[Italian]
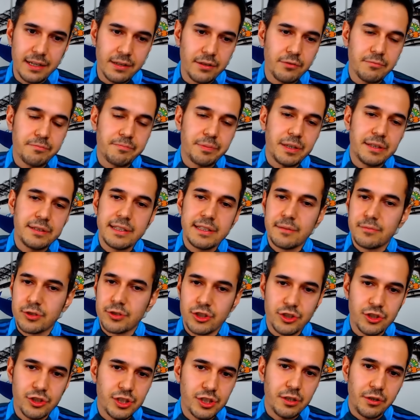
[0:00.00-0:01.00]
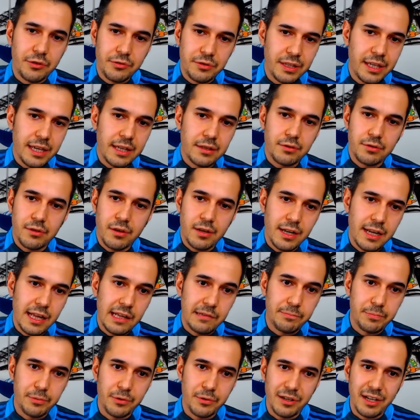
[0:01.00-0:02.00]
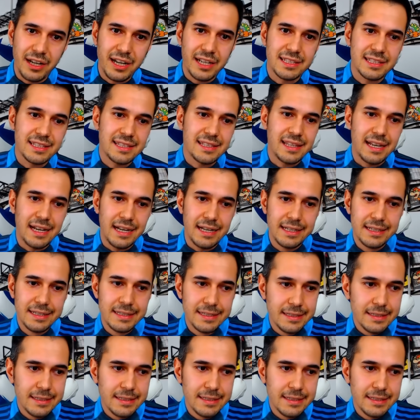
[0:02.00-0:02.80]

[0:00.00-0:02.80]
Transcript: Non prendiamoci in giro. Dietro il Napoli resta